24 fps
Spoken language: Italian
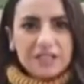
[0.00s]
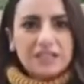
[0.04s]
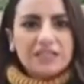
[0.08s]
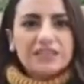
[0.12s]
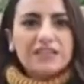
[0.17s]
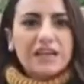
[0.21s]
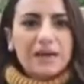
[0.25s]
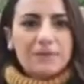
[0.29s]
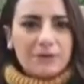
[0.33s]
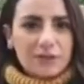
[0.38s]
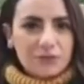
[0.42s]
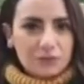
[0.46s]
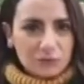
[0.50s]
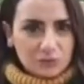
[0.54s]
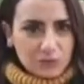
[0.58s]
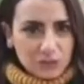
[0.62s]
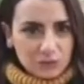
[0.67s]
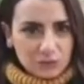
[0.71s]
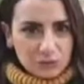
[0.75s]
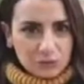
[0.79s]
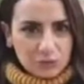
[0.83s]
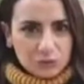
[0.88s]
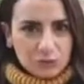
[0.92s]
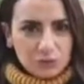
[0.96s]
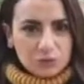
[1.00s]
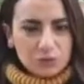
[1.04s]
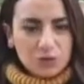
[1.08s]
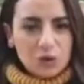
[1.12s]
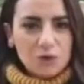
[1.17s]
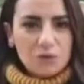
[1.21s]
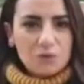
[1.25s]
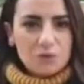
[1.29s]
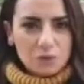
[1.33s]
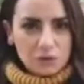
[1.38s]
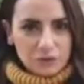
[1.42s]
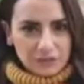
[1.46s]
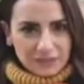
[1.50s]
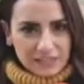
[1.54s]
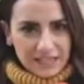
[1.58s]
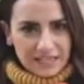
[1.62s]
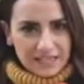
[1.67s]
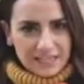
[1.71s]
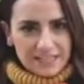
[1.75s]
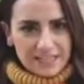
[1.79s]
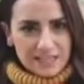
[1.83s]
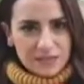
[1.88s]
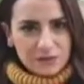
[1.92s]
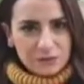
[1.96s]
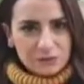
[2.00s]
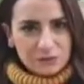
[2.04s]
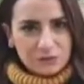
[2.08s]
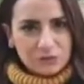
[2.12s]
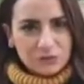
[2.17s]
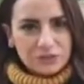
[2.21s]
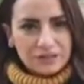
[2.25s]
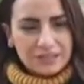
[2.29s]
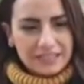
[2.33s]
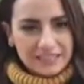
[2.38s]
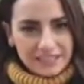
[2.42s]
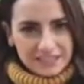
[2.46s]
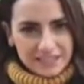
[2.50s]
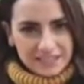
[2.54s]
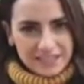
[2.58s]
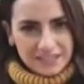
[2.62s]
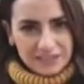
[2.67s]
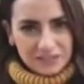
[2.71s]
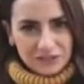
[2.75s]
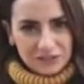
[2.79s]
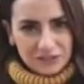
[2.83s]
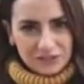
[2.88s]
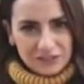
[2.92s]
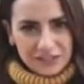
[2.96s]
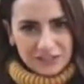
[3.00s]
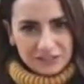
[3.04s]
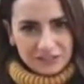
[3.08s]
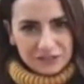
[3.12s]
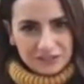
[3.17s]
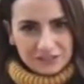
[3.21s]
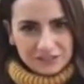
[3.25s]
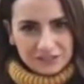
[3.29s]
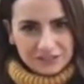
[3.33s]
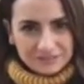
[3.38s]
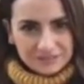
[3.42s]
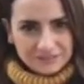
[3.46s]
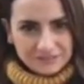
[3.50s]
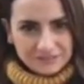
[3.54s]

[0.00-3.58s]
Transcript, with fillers: Da Pianura è tutto, un cordiale saluto, grazie a ritrovato.